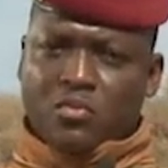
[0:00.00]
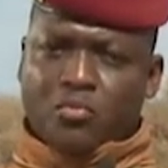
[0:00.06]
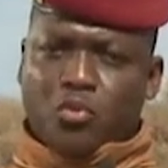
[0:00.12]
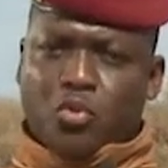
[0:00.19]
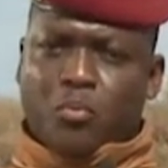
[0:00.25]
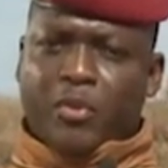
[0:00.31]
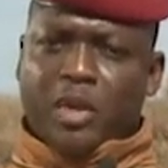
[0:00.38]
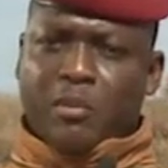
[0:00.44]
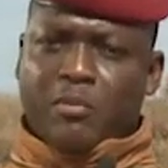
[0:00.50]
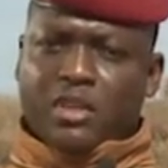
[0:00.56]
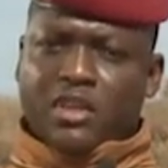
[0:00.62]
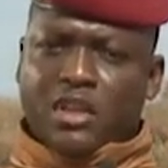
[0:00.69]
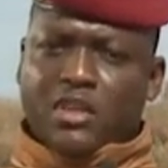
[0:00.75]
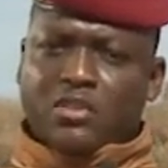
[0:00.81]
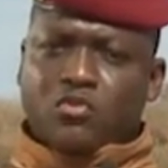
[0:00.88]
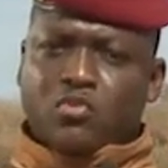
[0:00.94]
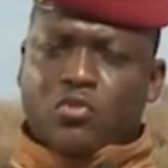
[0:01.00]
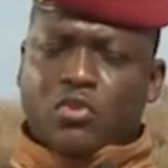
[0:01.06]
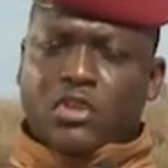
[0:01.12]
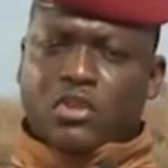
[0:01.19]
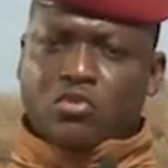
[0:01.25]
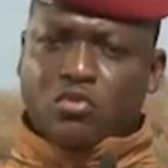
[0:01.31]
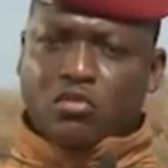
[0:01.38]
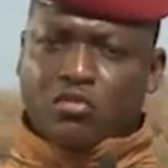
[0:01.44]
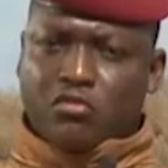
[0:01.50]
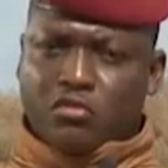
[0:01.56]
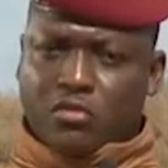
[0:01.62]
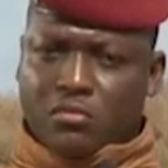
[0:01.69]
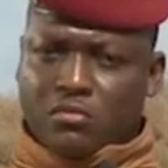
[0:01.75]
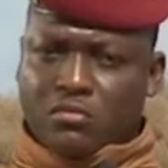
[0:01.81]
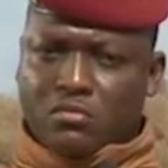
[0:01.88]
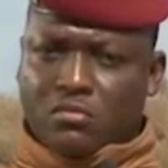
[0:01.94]
pour permettre à ceux qui sont au
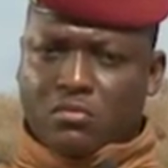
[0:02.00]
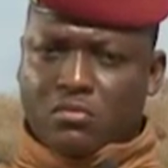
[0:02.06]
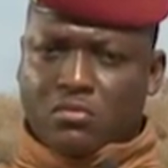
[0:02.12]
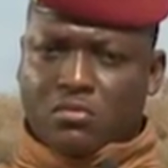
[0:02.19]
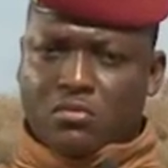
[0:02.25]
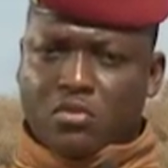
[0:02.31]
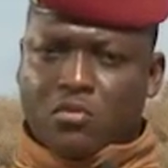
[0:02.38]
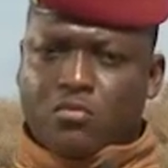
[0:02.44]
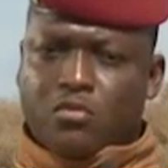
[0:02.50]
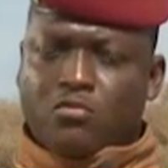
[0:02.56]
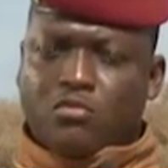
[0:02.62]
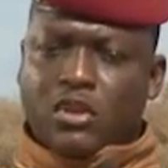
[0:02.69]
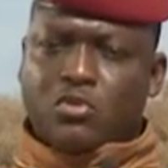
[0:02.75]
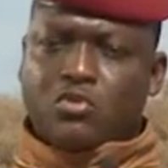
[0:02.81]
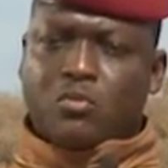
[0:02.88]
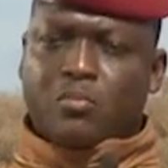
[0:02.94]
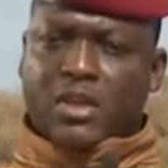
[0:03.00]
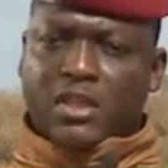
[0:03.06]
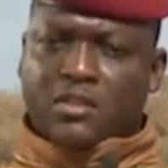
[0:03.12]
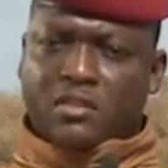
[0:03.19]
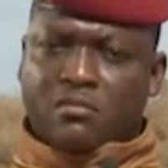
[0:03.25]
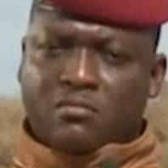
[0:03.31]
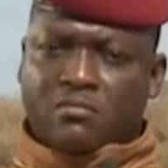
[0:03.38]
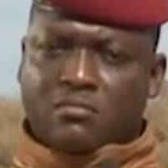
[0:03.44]
front de pouvoir se battre.